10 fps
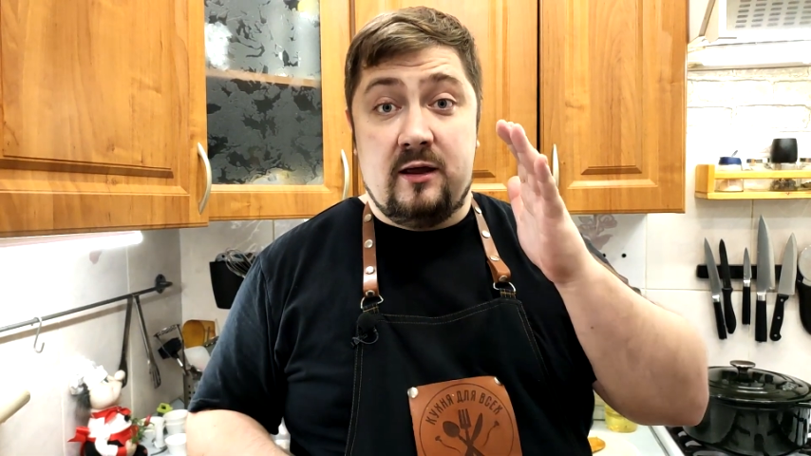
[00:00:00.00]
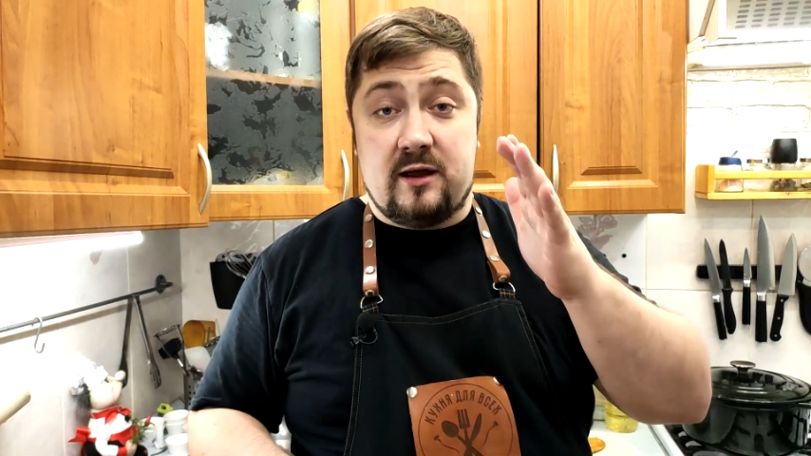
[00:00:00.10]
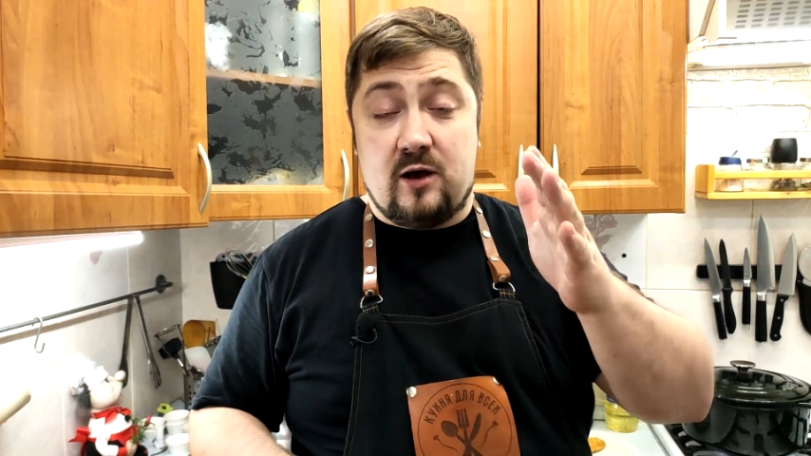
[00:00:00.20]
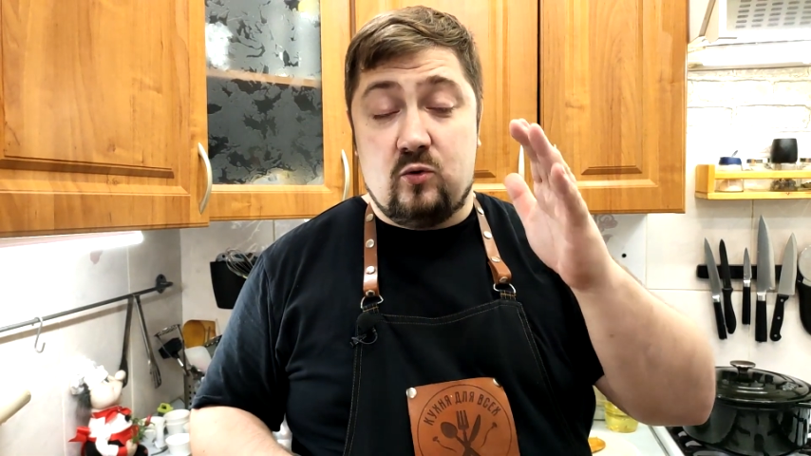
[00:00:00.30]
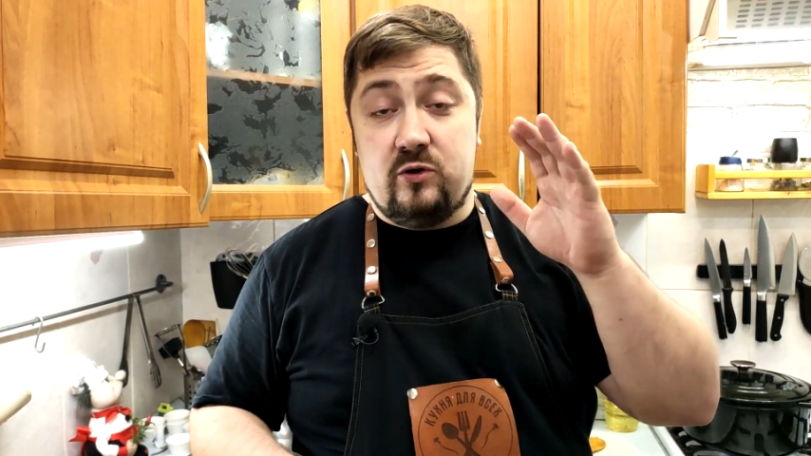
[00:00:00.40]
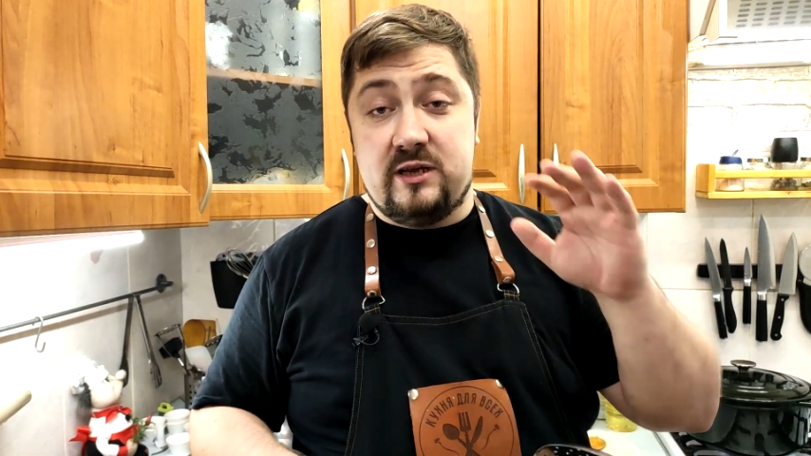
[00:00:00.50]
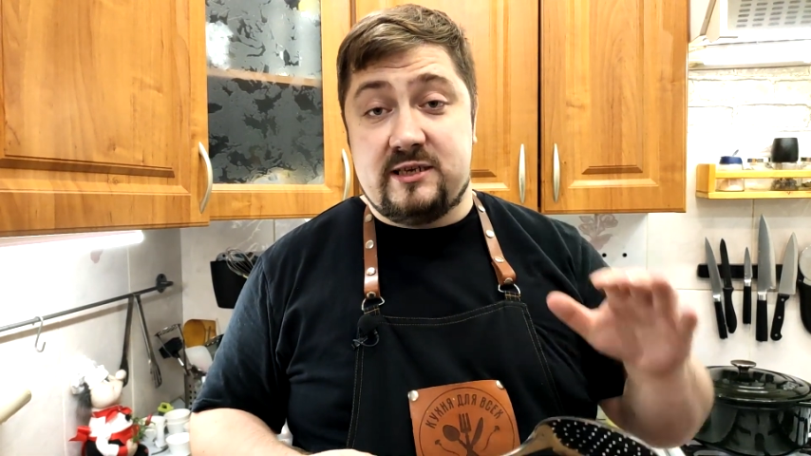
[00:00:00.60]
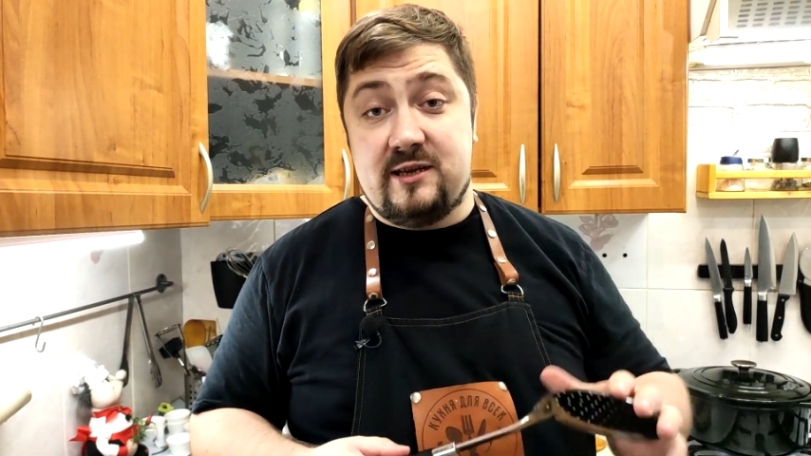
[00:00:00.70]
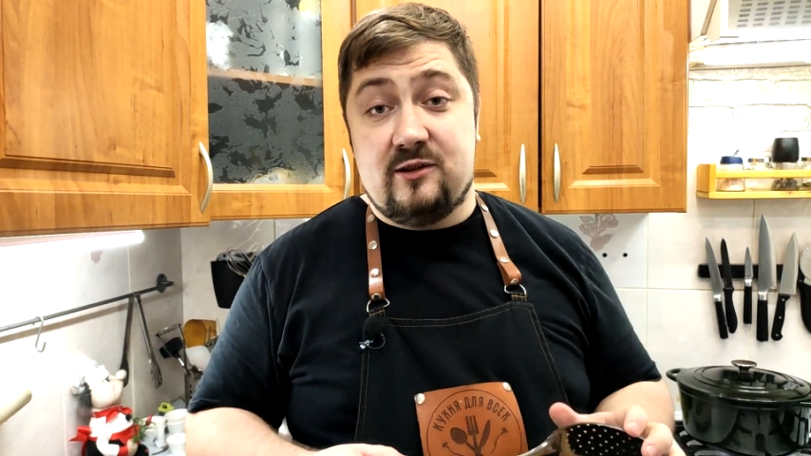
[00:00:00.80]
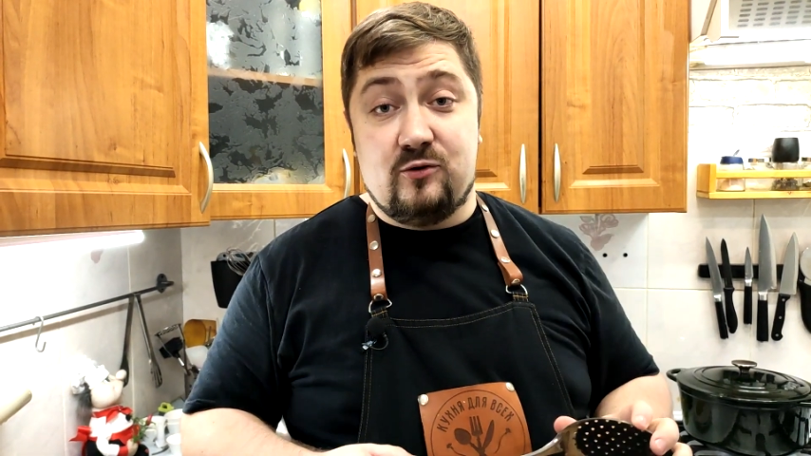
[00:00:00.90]
какую я
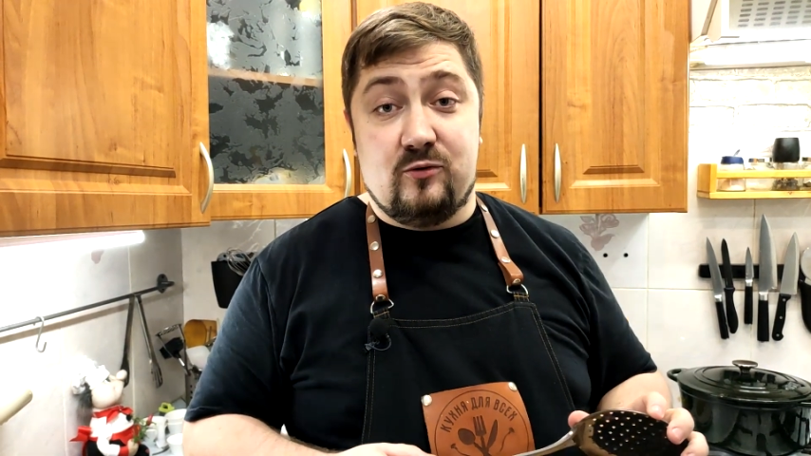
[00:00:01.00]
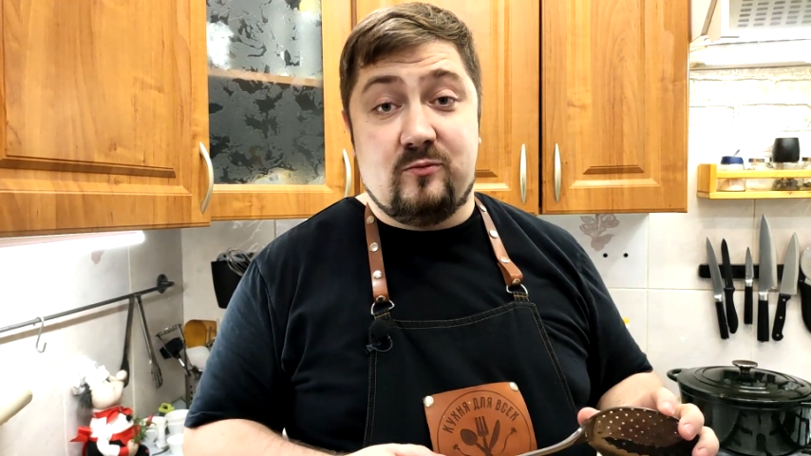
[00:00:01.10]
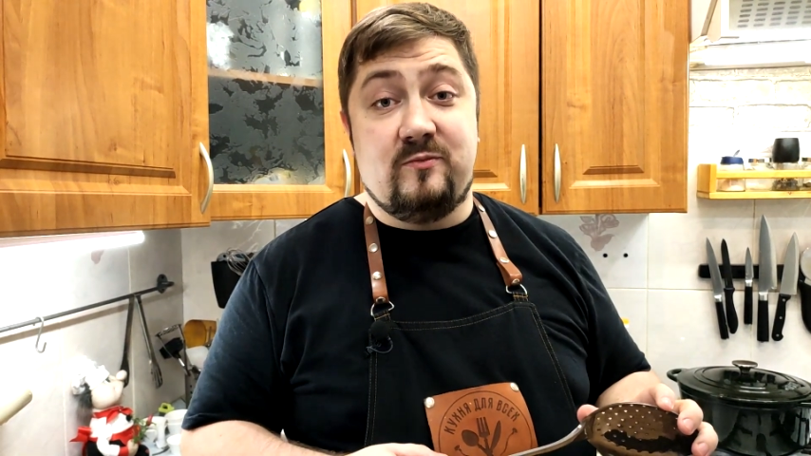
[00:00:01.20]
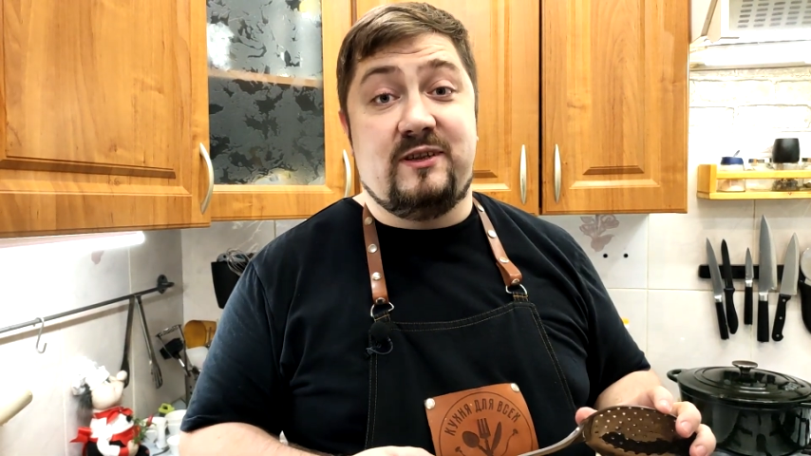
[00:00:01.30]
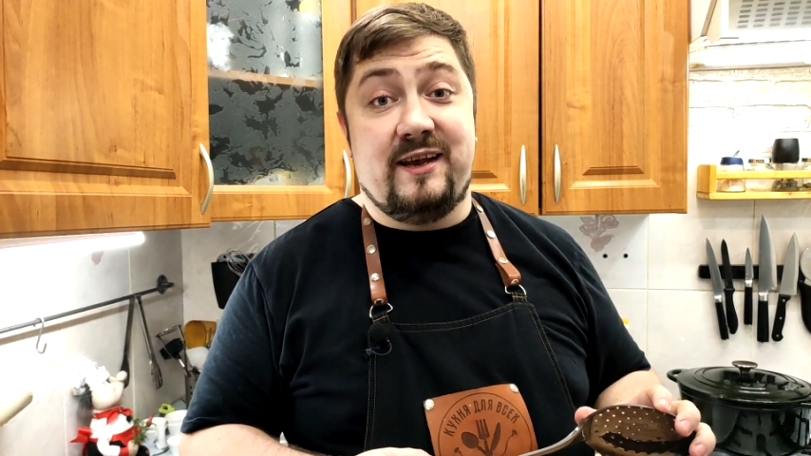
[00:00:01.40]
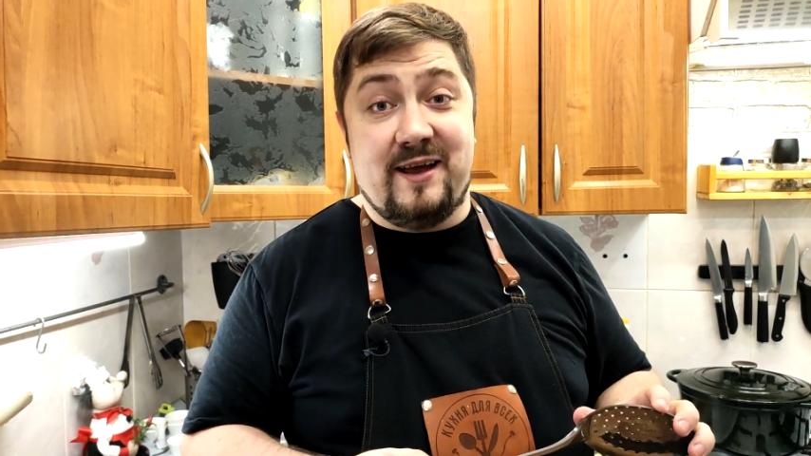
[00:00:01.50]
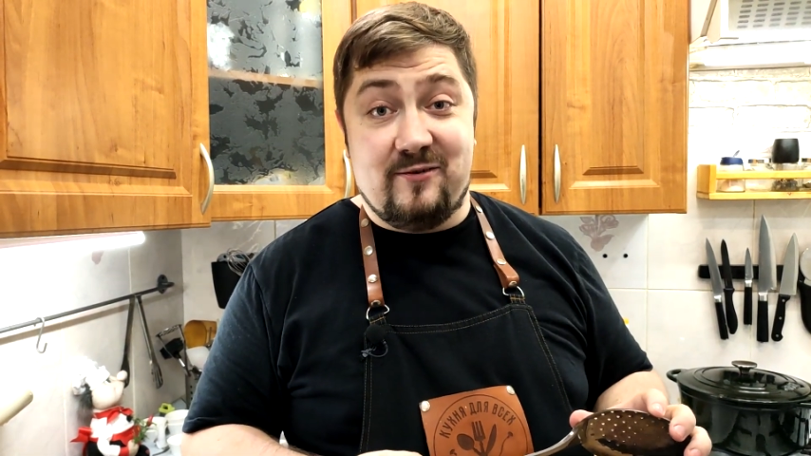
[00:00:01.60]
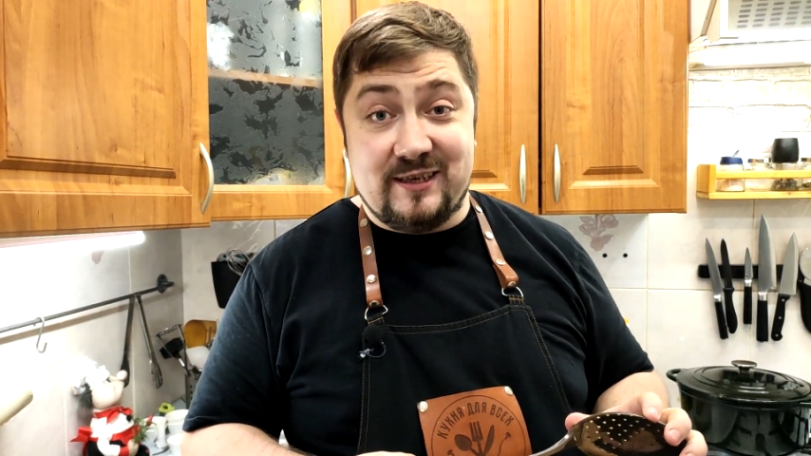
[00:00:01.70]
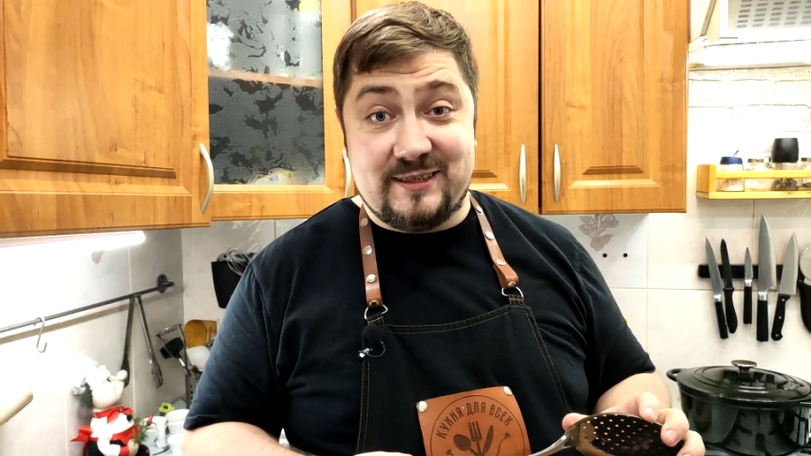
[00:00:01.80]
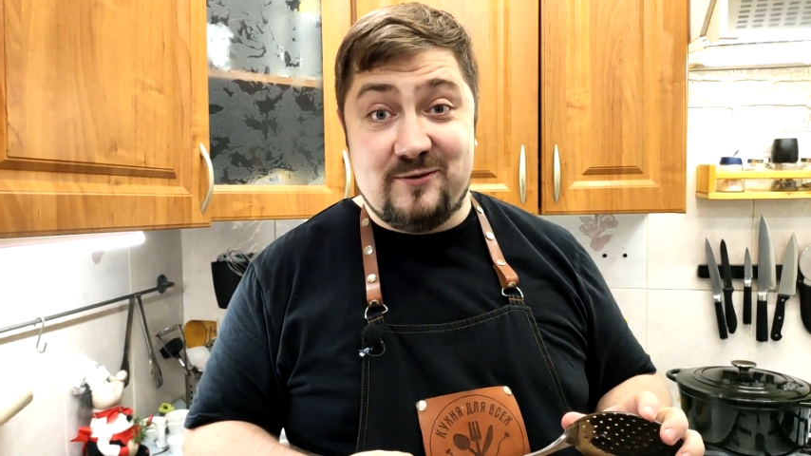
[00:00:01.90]
сделаю для
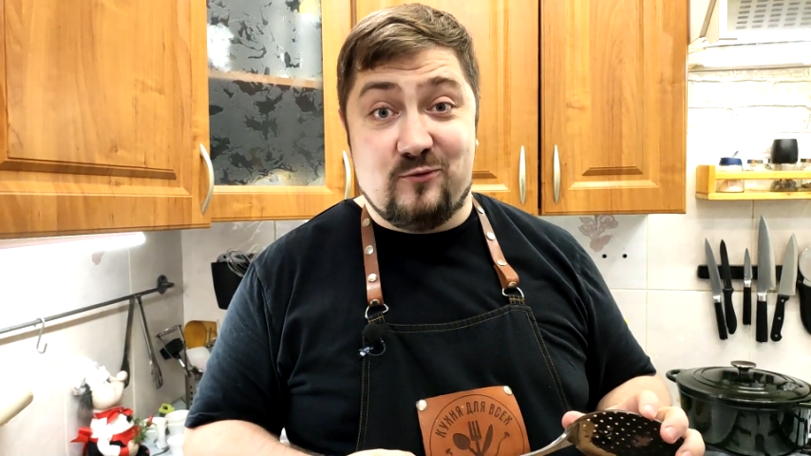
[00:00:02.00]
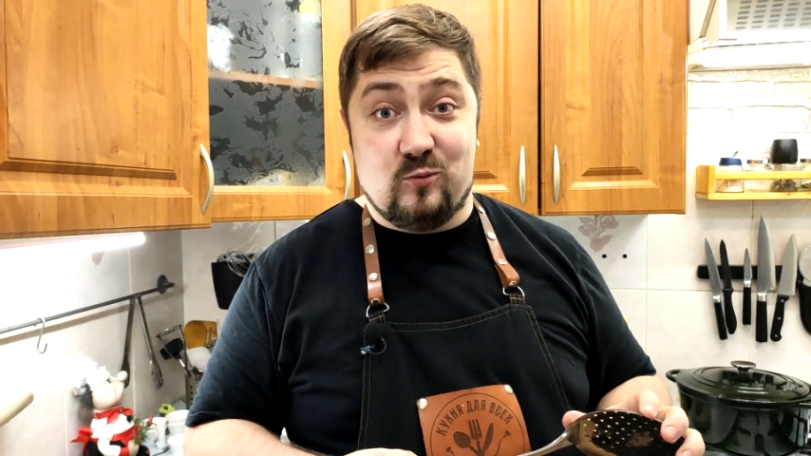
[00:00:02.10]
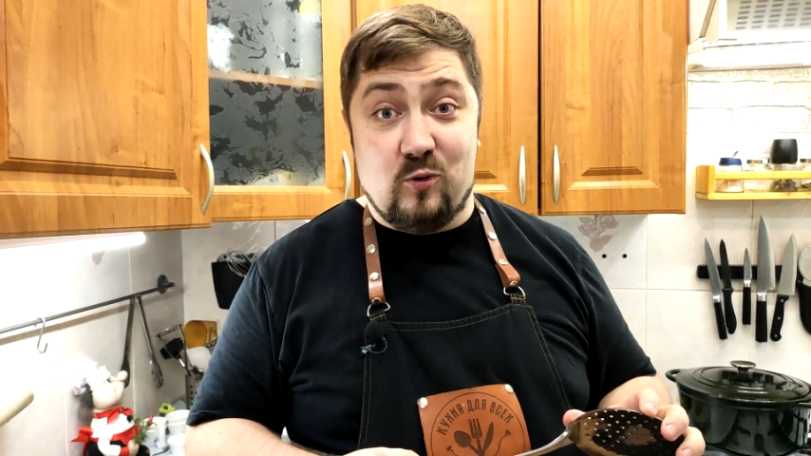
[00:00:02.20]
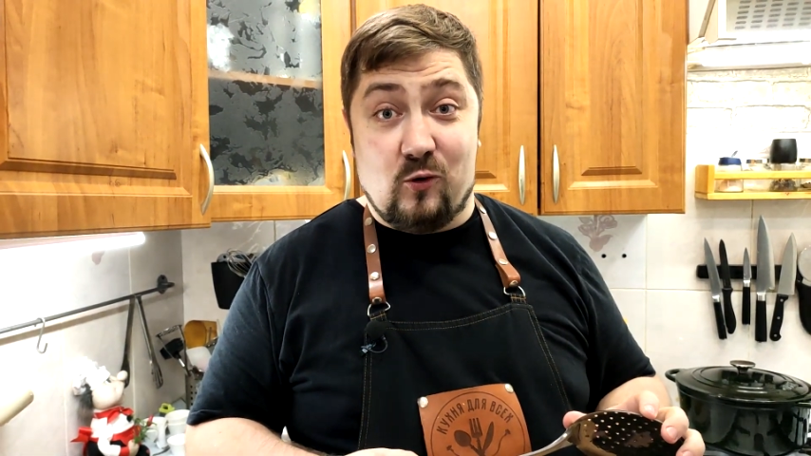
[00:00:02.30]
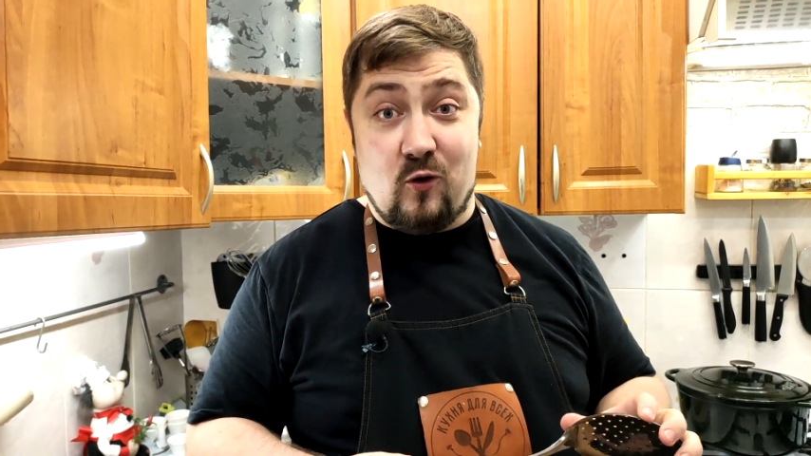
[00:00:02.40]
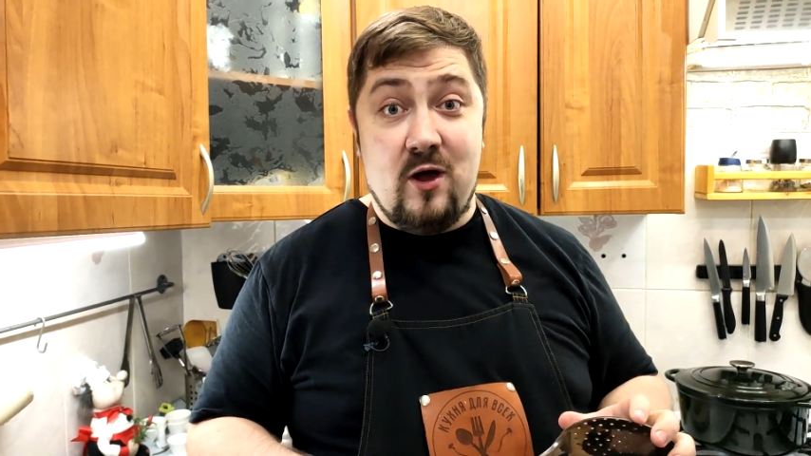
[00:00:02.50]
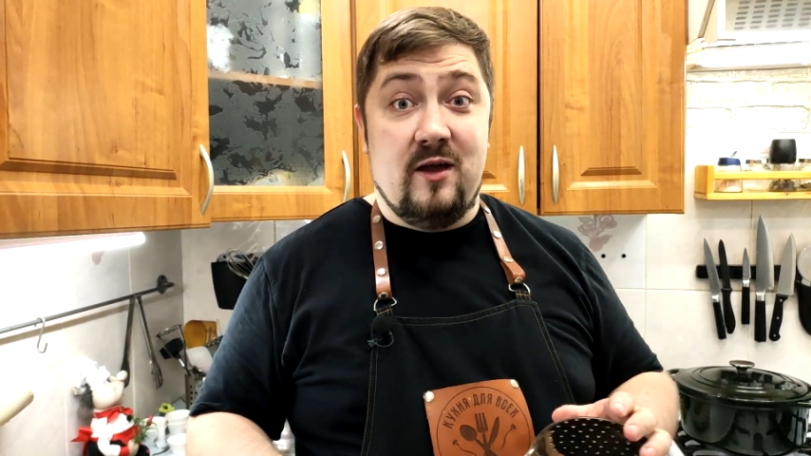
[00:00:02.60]
вас футболку.